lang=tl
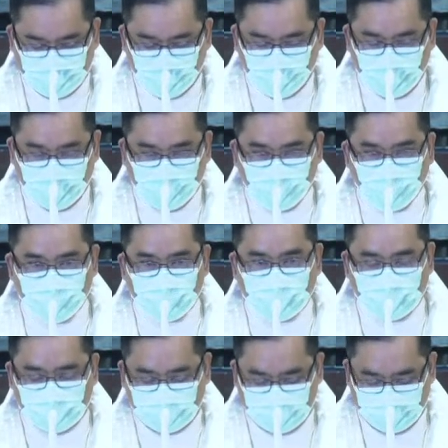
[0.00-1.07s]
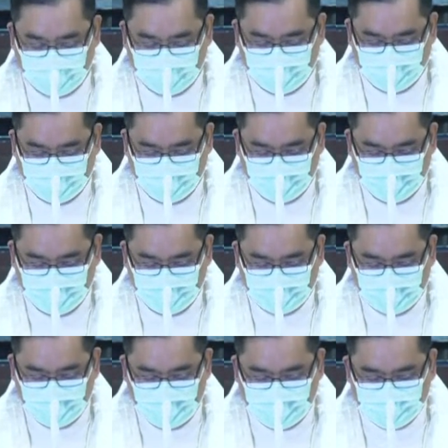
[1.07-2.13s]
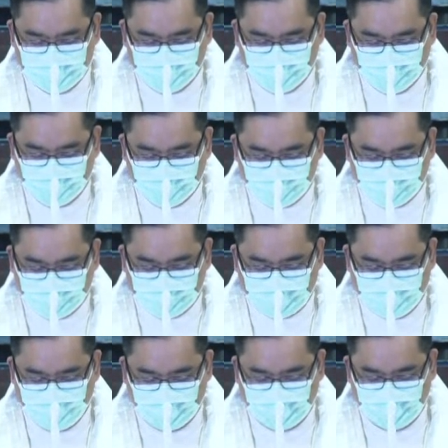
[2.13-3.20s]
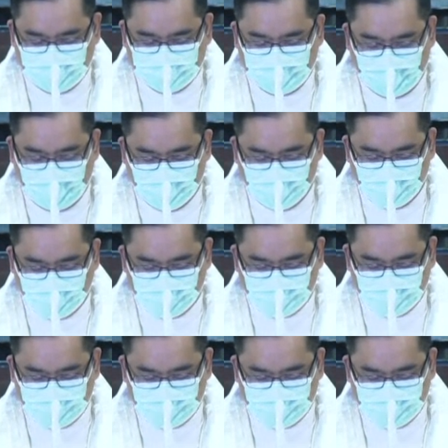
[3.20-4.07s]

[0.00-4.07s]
Unang-una, na ang Diyos ay maging tao